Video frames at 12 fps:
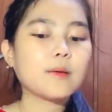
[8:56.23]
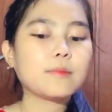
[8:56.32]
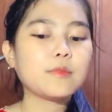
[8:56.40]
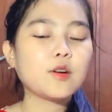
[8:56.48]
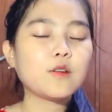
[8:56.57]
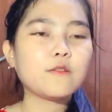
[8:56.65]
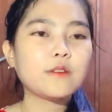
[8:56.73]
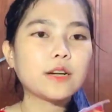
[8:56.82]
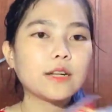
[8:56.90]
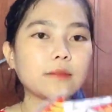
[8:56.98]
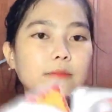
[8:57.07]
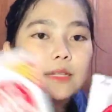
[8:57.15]
mie
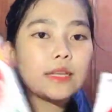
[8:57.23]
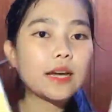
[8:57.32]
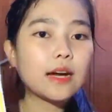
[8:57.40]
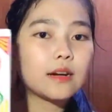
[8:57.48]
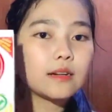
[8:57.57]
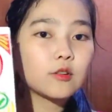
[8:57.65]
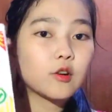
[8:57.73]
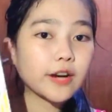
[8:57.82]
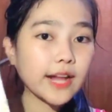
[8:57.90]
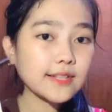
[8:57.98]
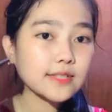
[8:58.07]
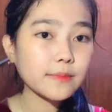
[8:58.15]
oven beli yang
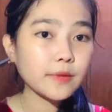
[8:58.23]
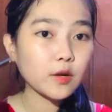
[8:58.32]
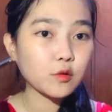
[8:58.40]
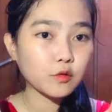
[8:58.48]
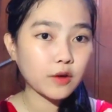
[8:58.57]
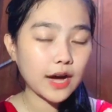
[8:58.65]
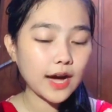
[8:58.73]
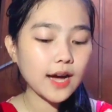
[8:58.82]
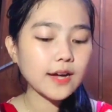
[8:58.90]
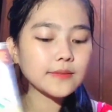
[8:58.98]
goreng sama yang kuah